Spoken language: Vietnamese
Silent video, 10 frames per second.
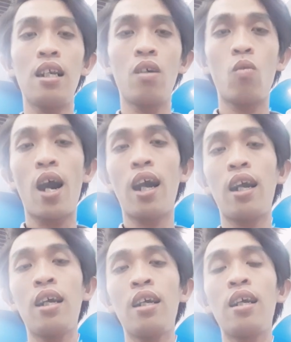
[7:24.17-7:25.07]
và
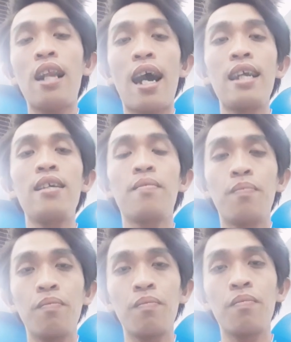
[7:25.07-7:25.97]
lại
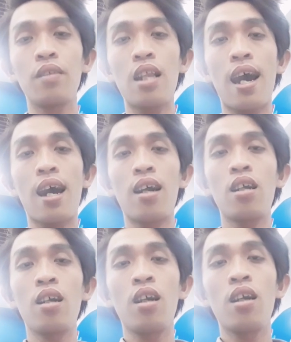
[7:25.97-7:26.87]
là
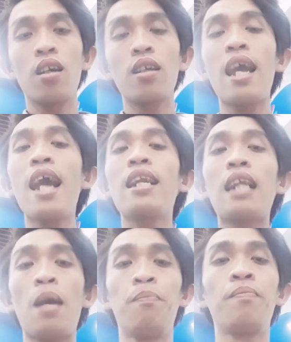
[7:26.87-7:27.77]
đang đi
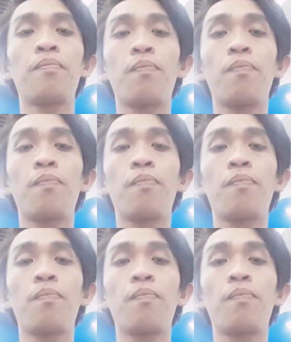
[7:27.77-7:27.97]
tìm